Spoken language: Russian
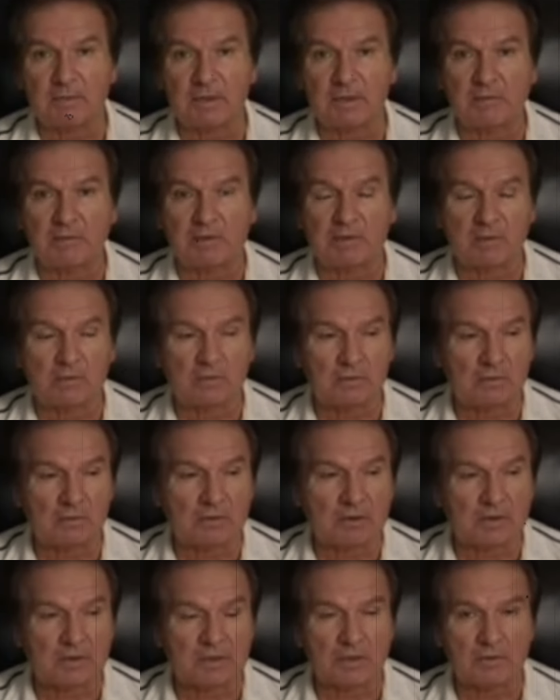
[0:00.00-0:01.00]
потому что тут
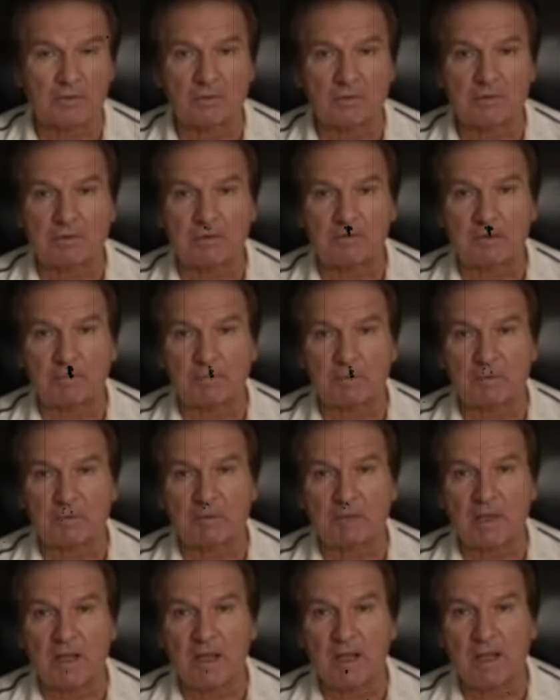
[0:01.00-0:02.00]
уже становится
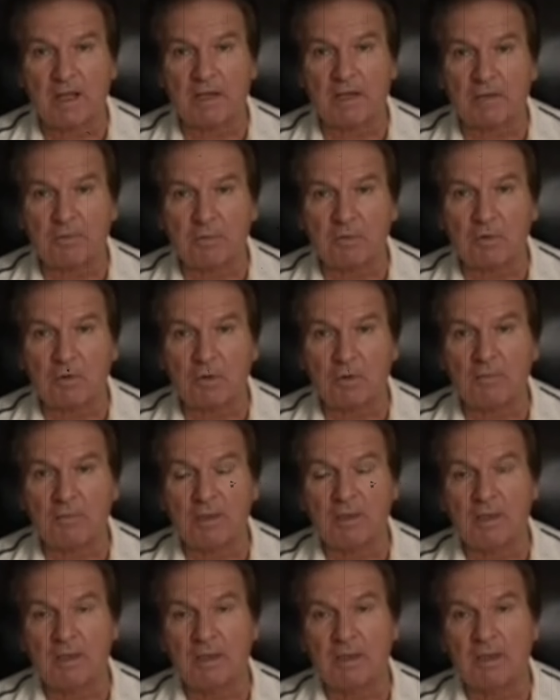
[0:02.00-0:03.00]
вопрос
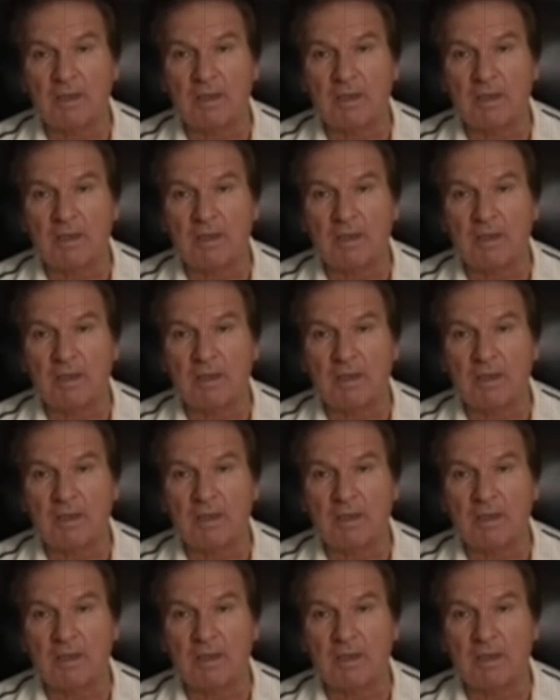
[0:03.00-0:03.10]
ребром,